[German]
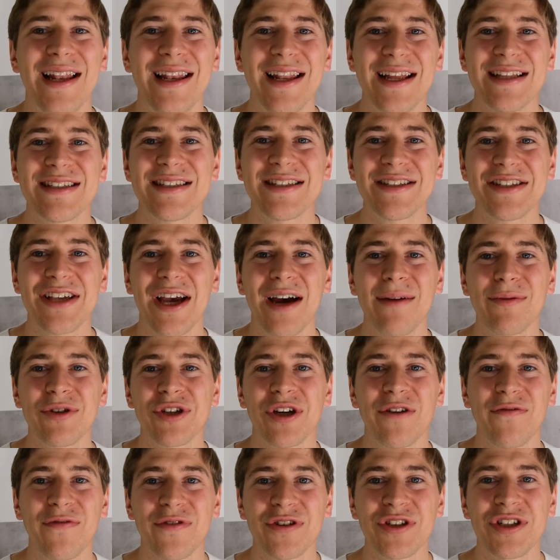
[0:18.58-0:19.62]
Letztes Jahr habe ich
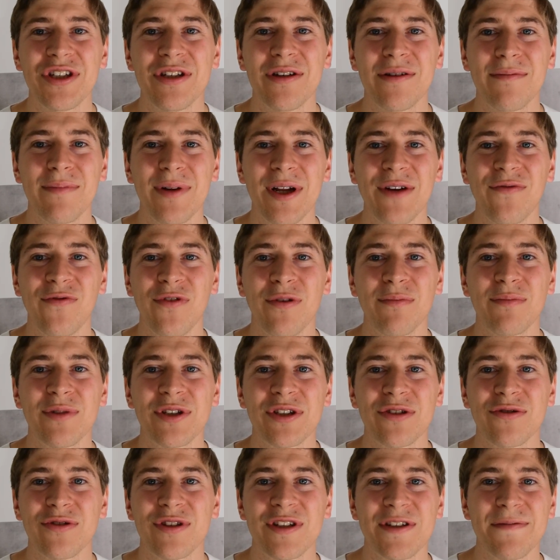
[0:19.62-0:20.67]
auf verschiedenen Plattformen bis
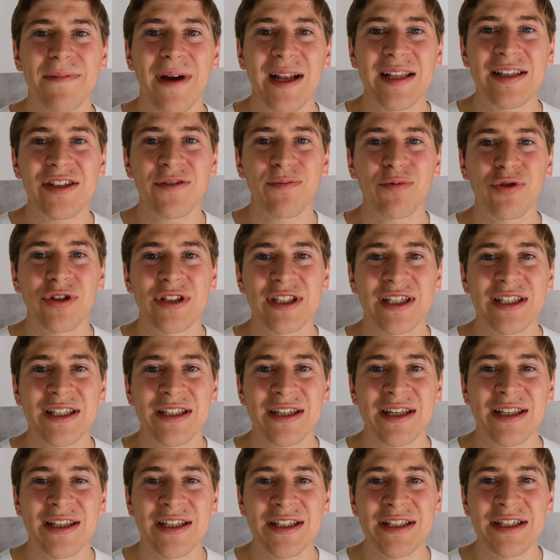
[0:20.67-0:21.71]
zu 20%
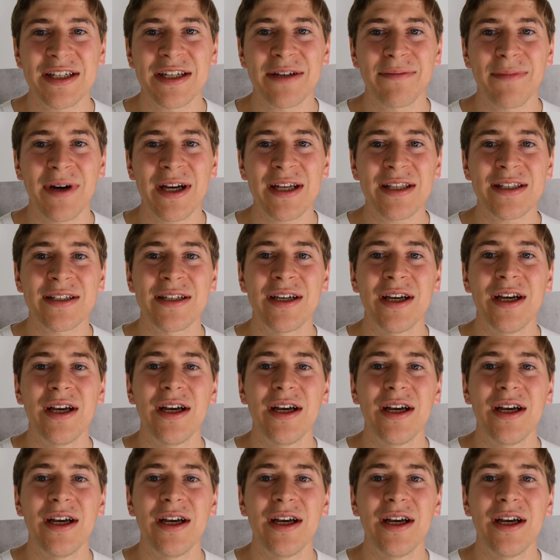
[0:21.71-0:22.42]
Rendite gemacht